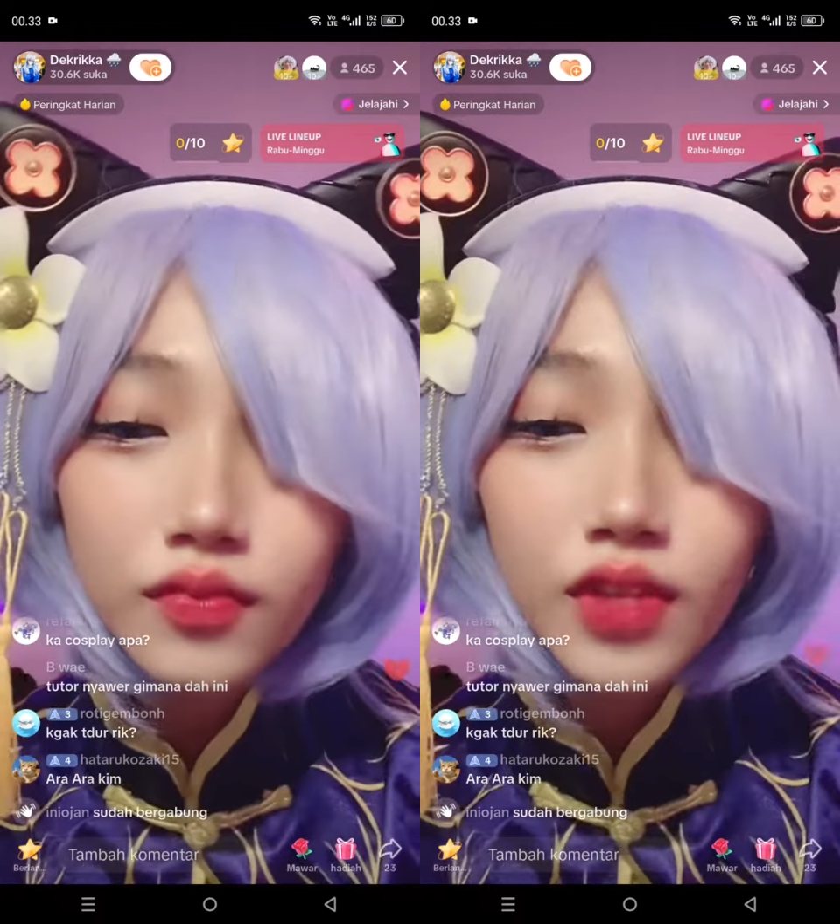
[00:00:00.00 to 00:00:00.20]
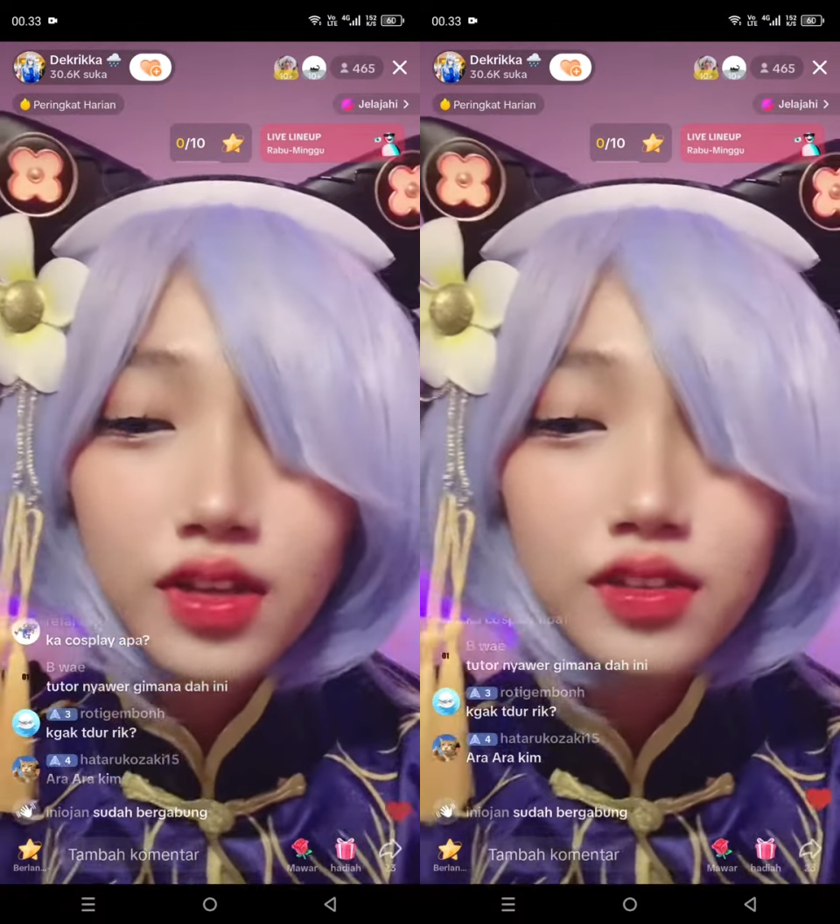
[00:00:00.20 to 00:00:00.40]

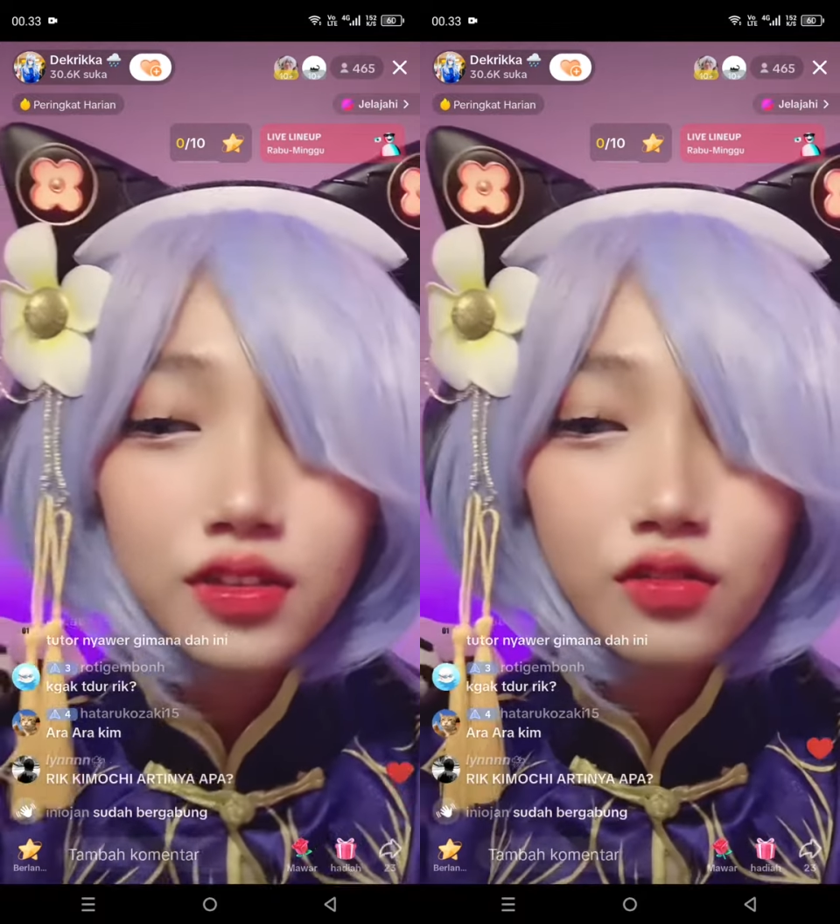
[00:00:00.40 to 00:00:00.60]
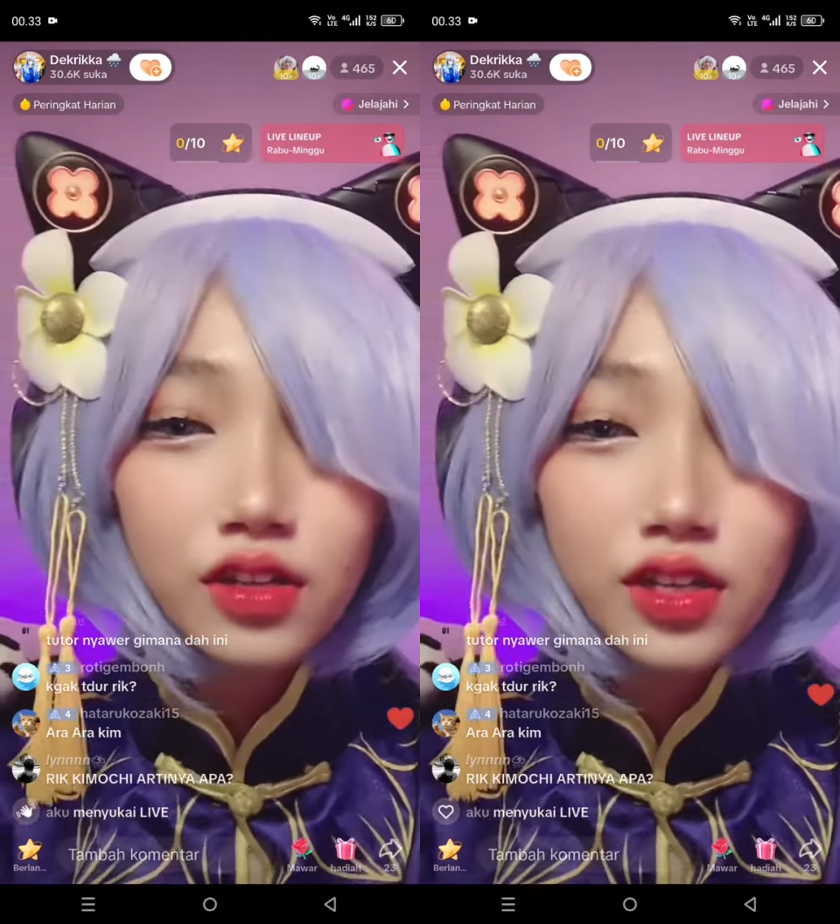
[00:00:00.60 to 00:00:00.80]
Nggak
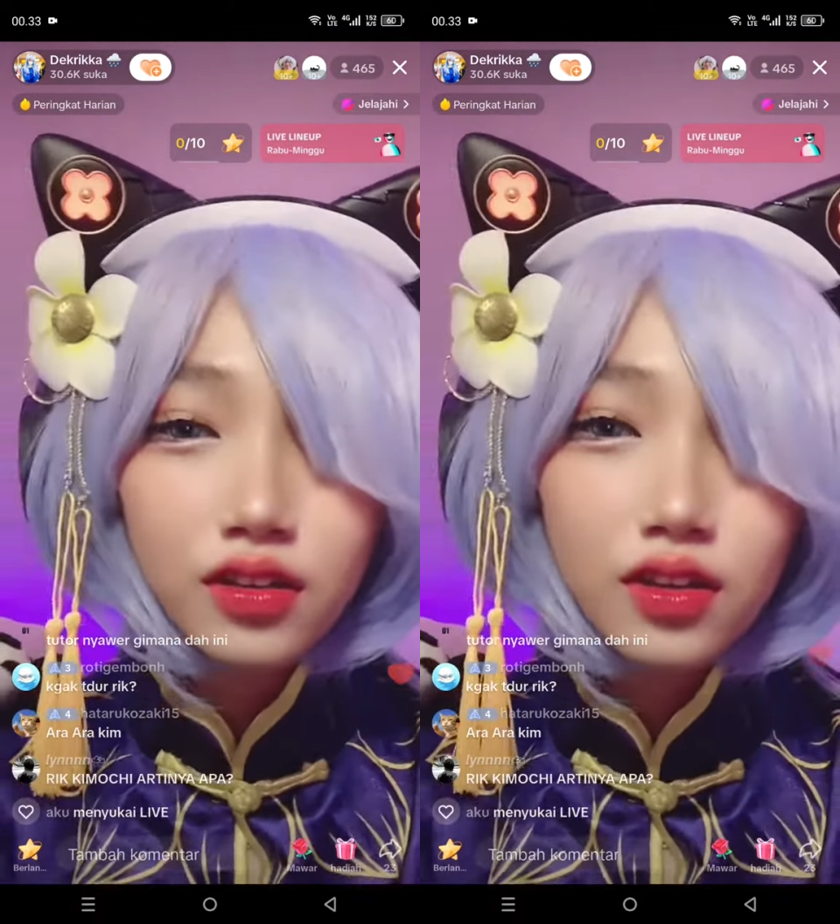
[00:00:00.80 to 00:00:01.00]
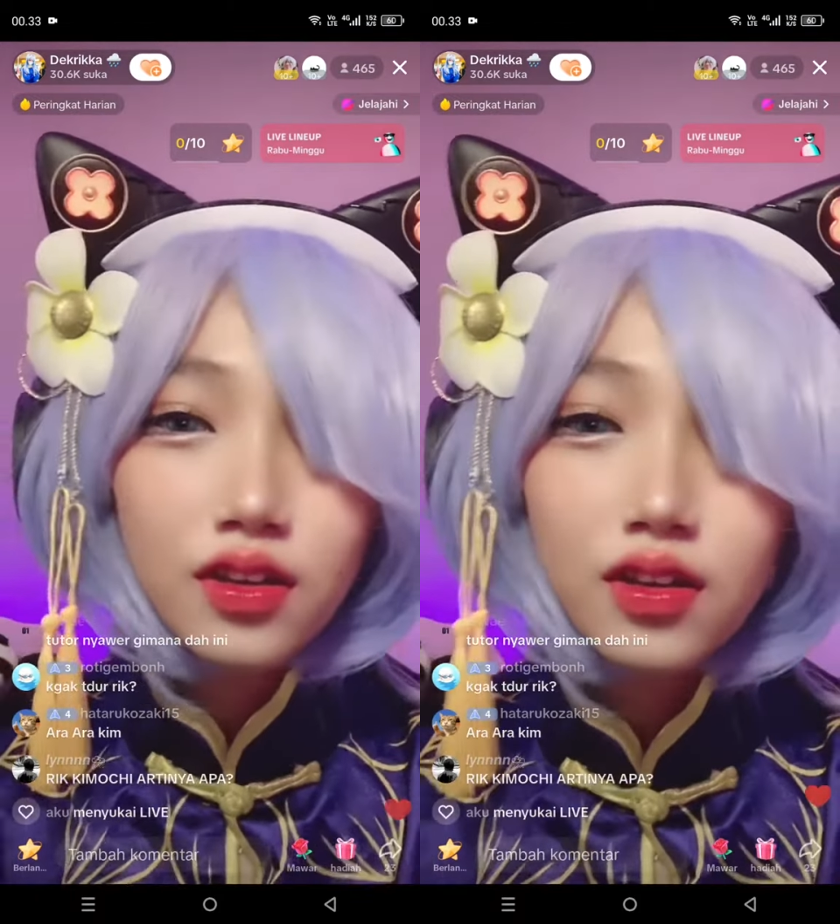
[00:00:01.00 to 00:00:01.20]
tidur, Rik.
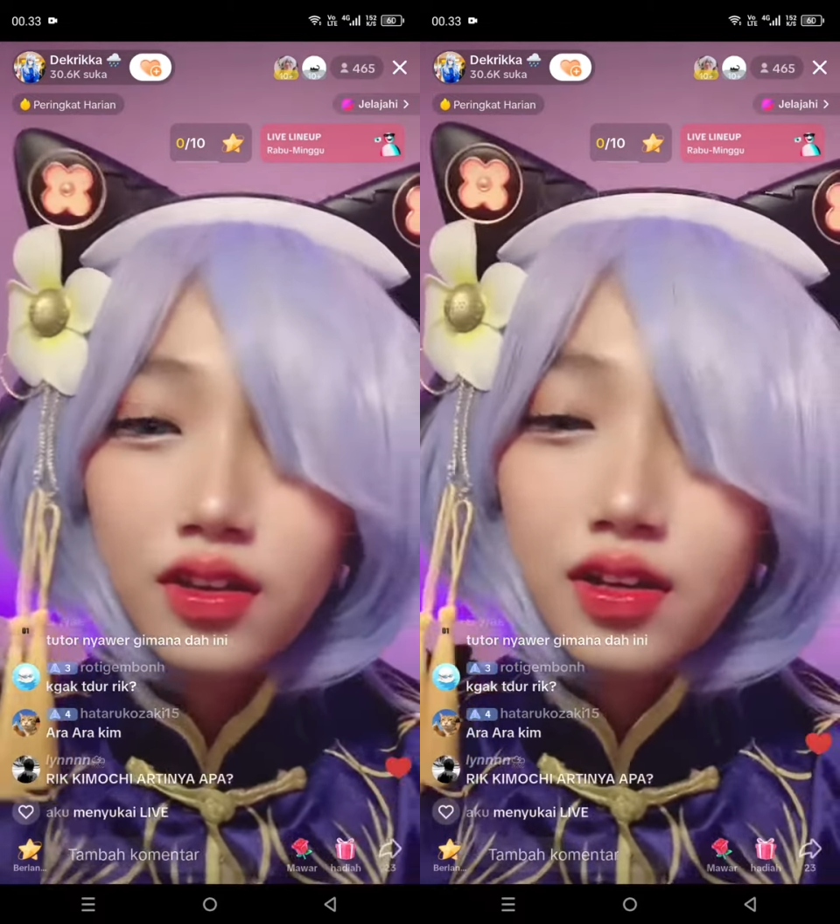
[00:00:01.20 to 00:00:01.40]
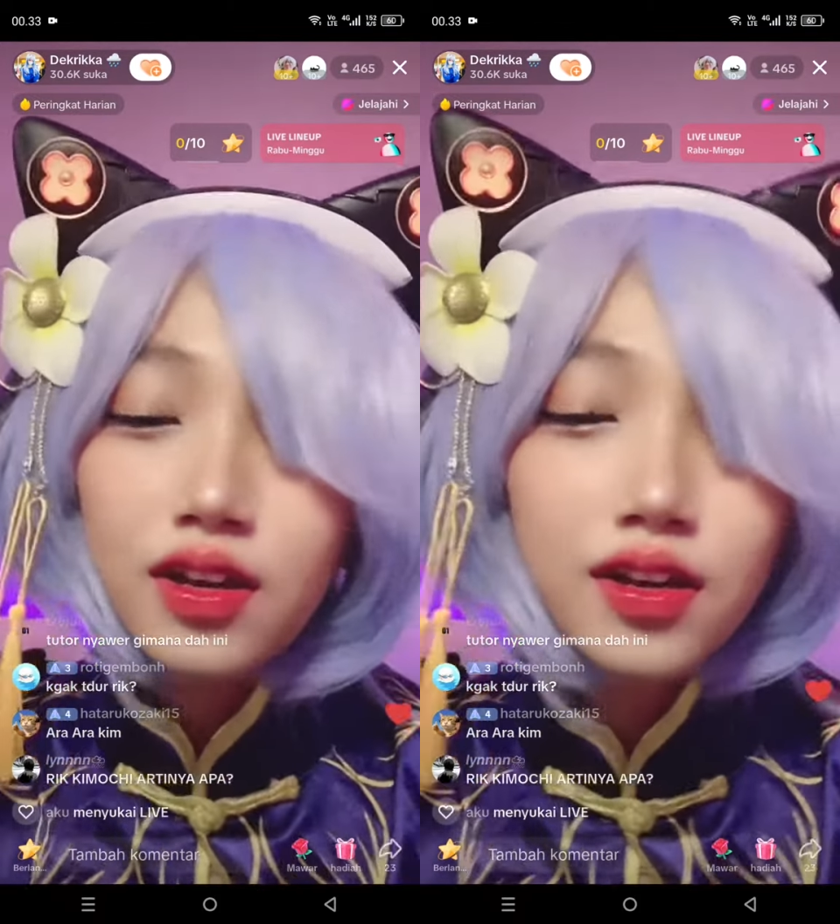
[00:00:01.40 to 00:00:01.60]

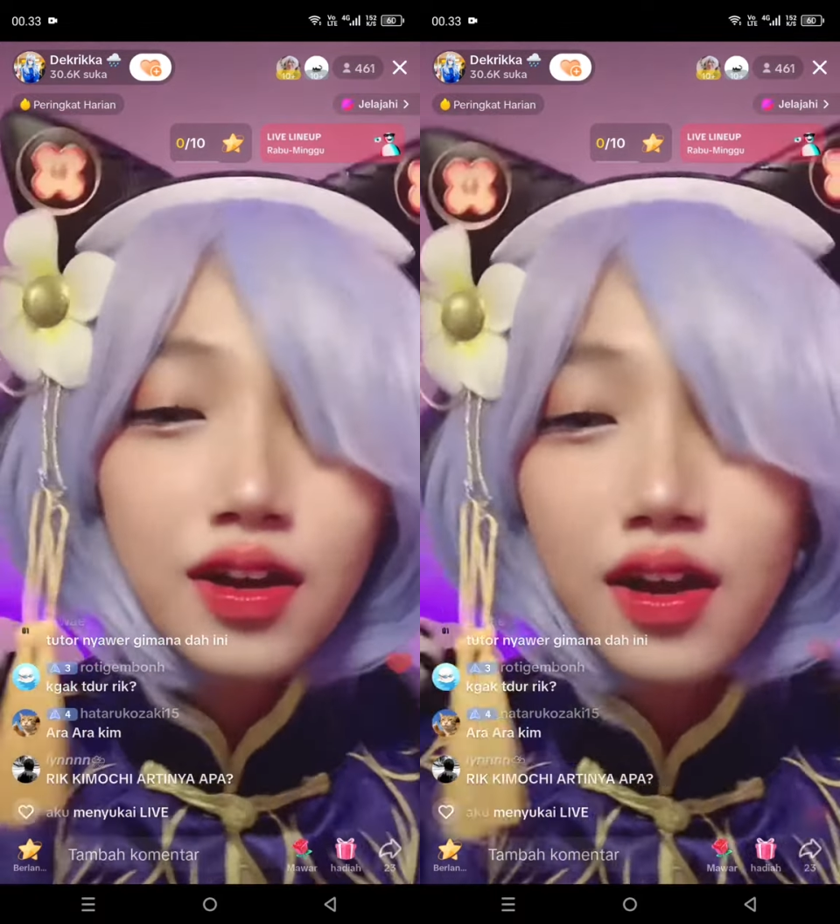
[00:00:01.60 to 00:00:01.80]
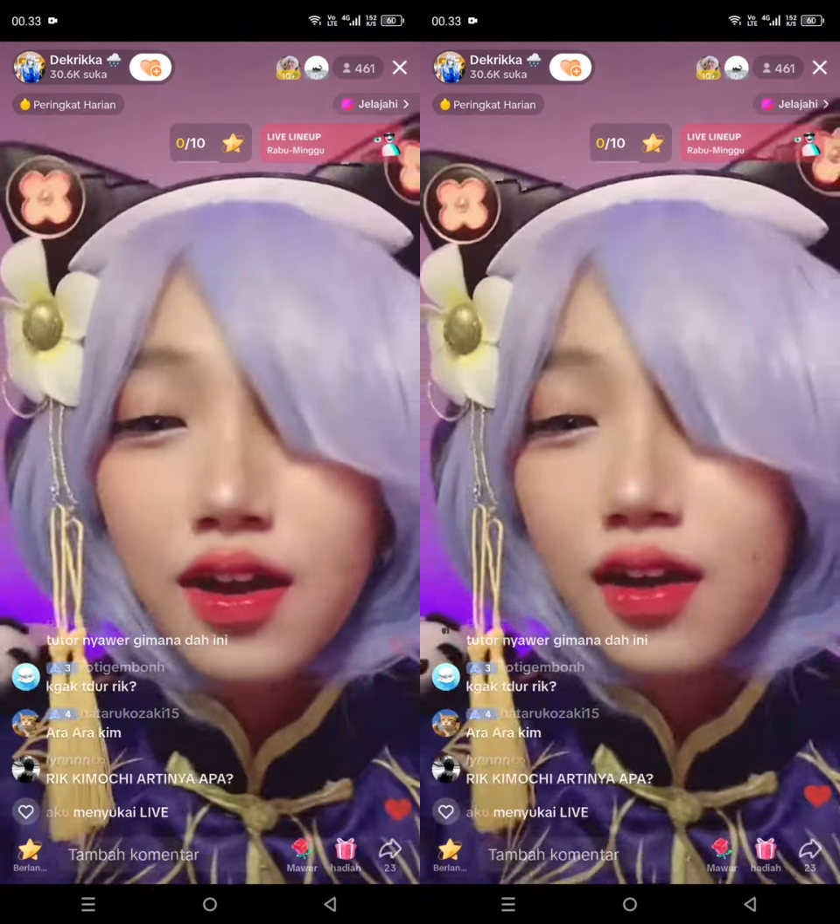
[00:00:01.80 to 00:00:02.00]
Enggak,